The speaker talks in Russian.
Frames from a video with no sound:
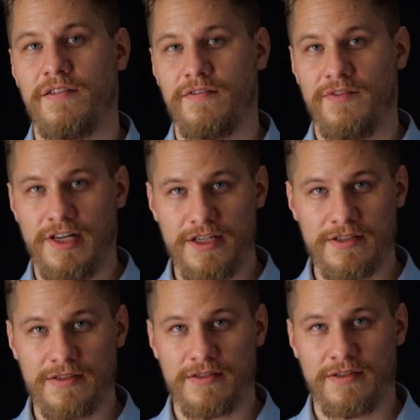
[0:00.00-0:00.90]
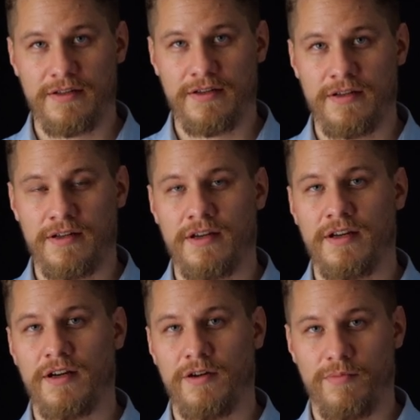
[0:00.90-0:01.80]
Велес,
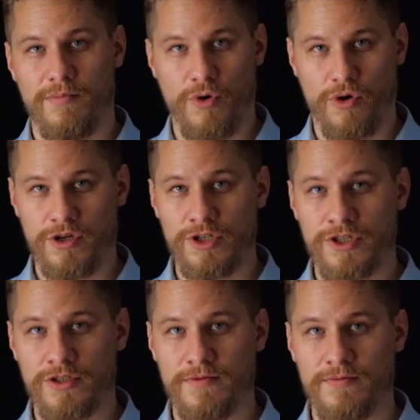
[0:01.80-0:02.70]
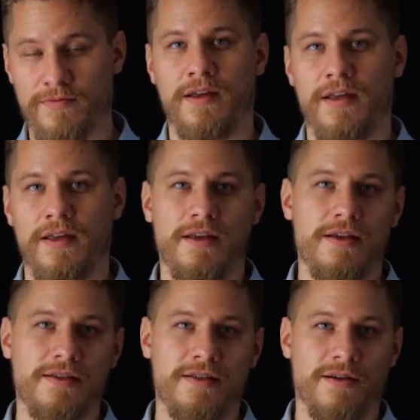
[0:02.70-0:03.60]
Мокош,
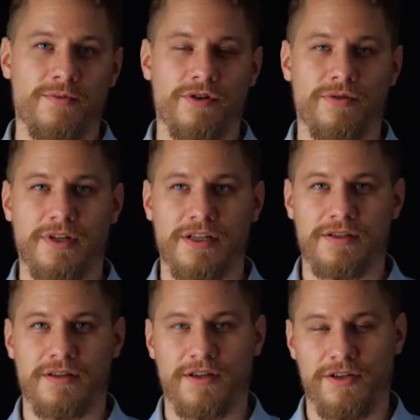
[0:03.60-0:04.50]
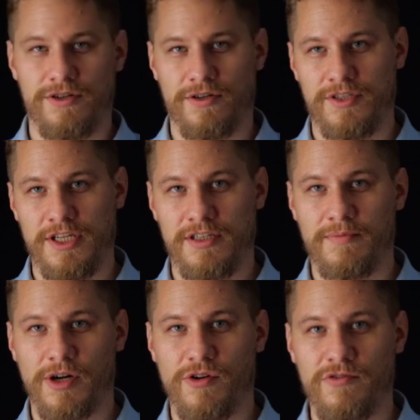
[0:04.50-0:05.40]
и затем у нас еще дети
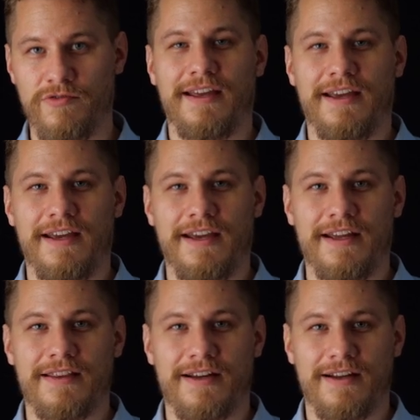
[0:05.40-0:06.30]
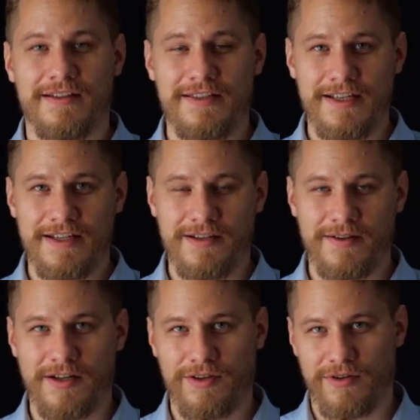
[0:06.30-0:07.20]
богов, это те,
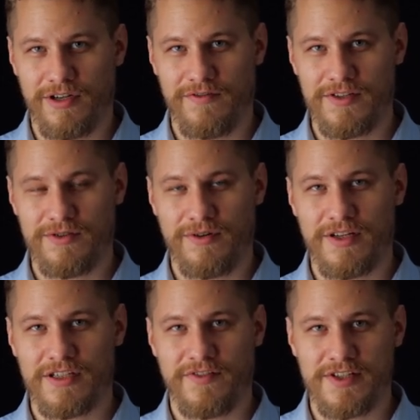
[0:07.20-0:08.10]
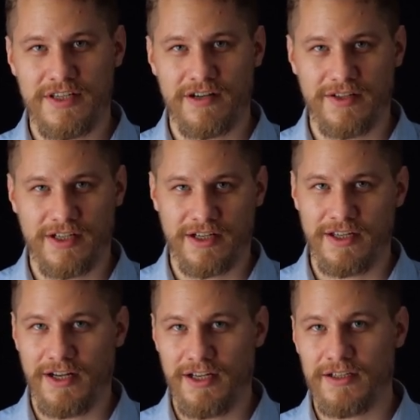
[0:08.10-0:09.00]
которые в истории зафиксированы
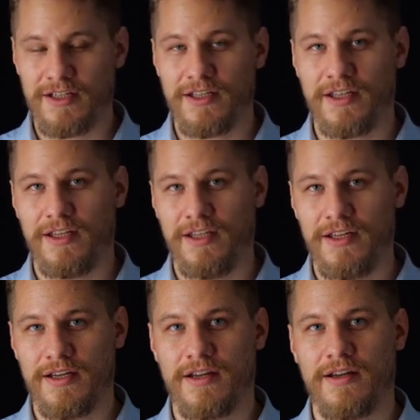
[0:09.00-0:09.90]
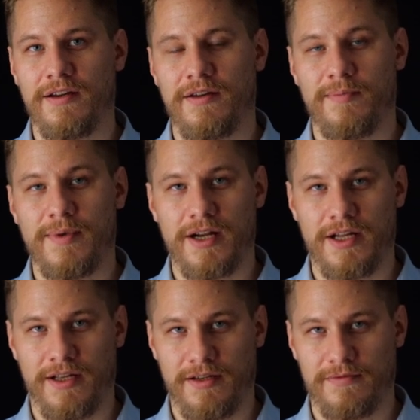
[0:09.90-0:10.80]
как Ярила и
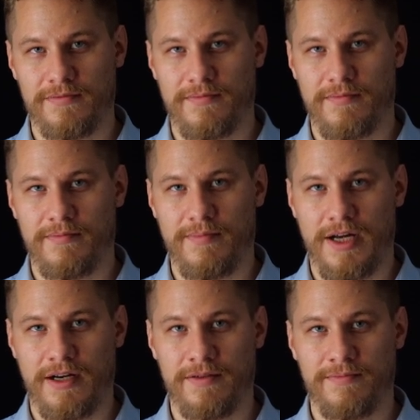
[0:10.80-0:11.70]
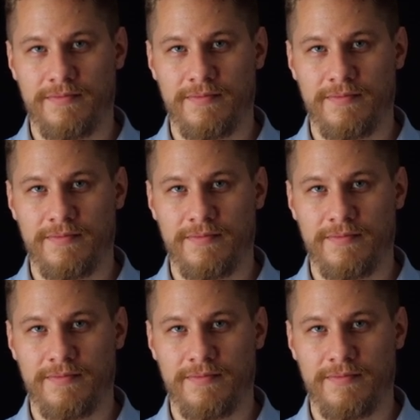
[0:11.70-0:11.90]
Марана, Мара.